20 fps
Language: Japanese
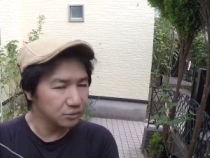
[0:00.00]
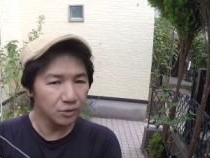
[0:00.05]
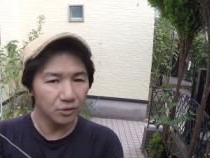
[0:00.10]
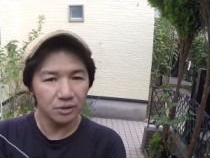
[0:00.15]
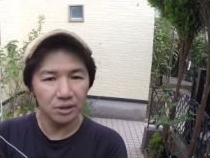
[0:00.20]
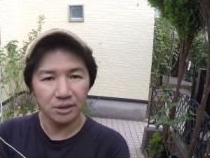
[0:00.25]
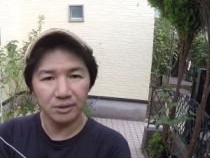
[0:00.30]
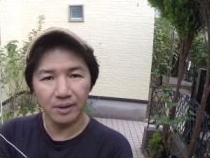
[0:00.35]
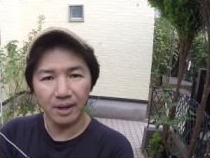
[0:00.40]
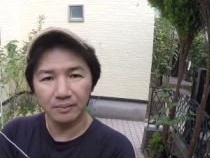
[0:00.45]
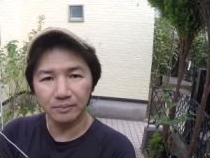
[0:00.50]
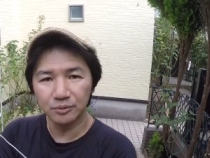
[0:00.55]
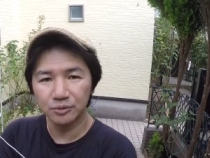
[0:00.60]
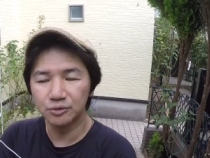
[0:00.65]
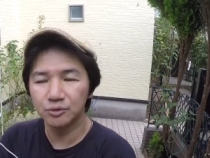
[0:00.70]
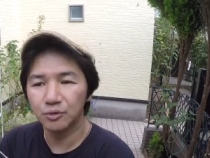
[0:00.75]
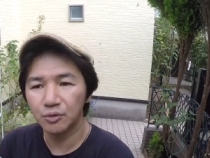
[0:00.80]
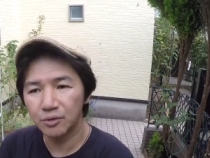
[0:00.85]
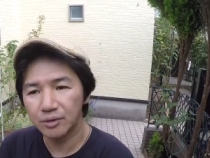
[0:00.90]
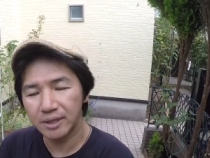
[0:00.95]
の庭
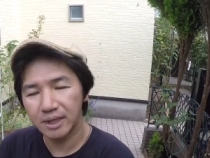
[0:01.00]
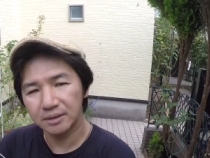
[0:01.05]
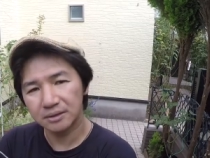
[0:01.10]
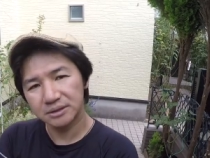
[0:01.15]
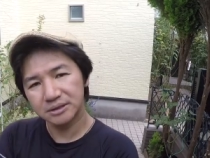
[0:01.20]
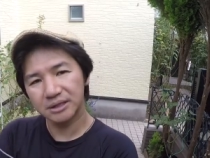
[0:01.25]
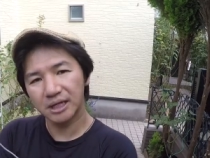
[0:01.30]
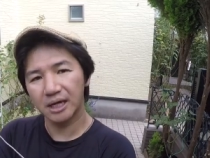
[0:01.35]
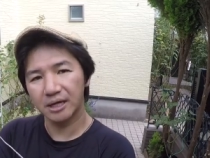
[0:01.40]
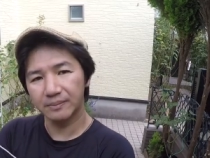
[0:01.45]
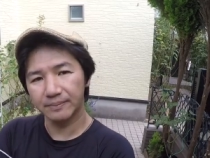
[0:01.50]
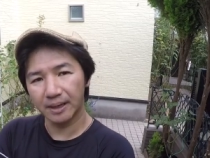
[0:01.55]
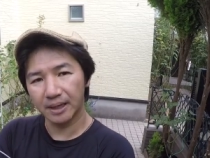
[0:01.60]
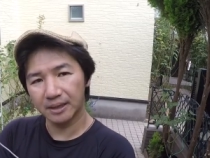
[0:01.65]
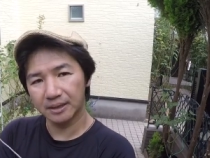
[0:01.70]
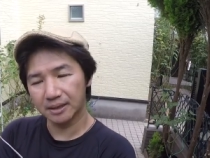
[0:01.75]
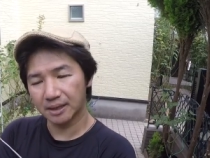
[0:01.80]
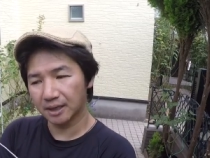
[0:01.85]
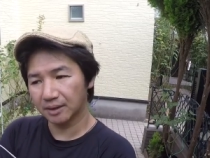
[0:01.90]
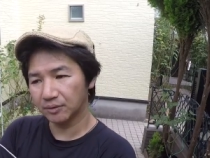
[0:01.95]
無農薬栽
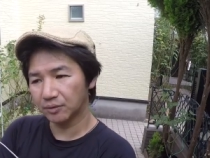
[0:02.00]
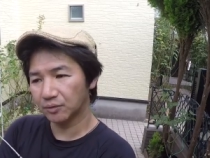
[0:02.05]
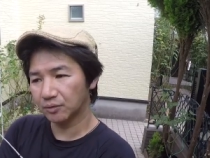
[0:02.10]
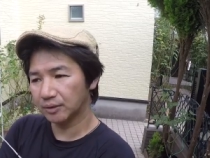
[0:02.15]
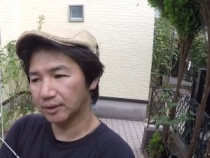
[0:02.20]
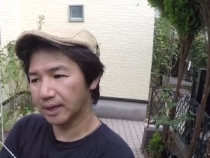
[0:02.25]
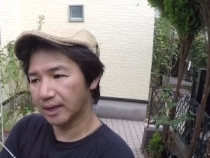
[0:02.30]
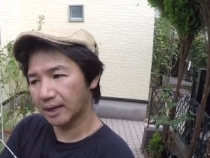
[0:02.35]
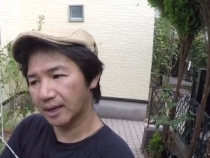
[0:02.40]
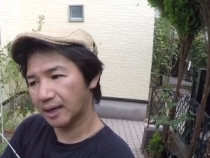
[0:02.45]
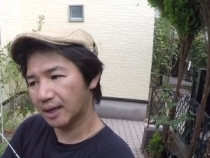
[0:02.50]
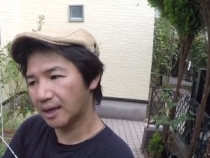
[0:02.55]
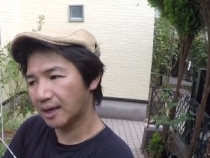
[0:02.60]
培なので